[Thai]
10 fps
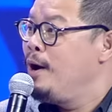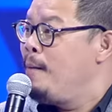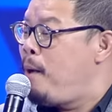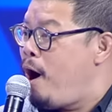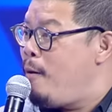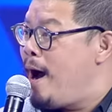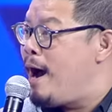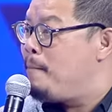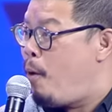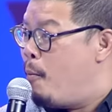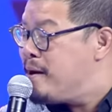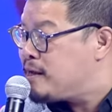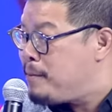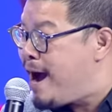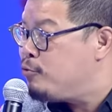เพราะว่าผมไป
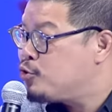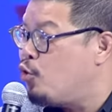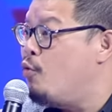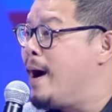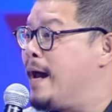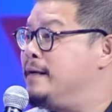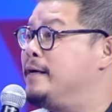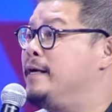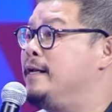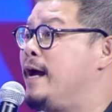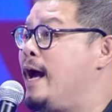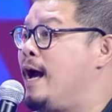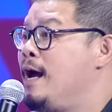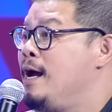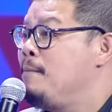สัมภาษณ์ลุงตู่มาเรื่องนี้นะ
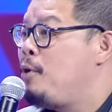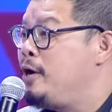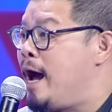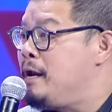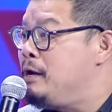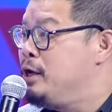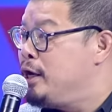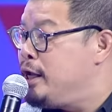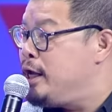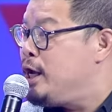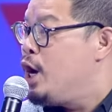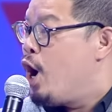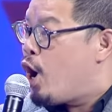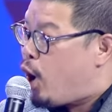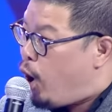เพราะนั้นเรื่องนี้
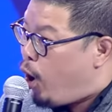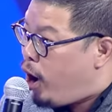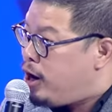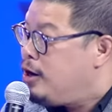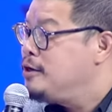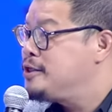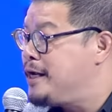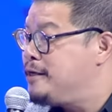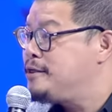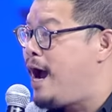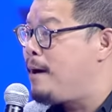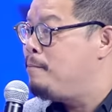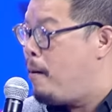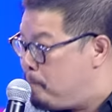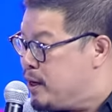เดี๋ยวขอสิทธิ์จาก
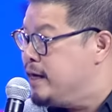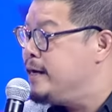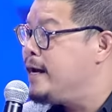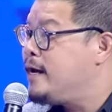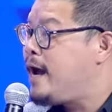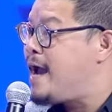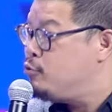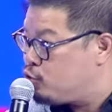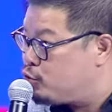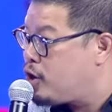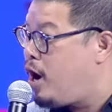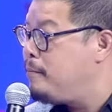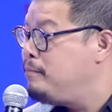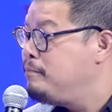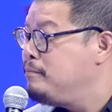หม่อมปืนฮะให้ลุงตู่ตอบ
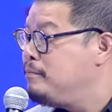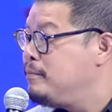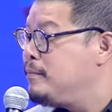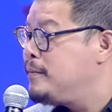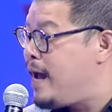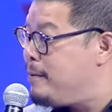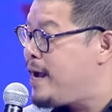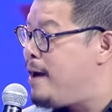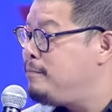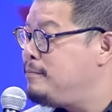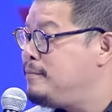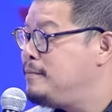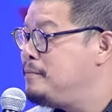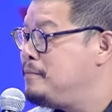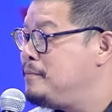ถามหม่อมปืนยอมไหมย
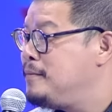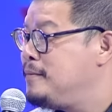อมไหม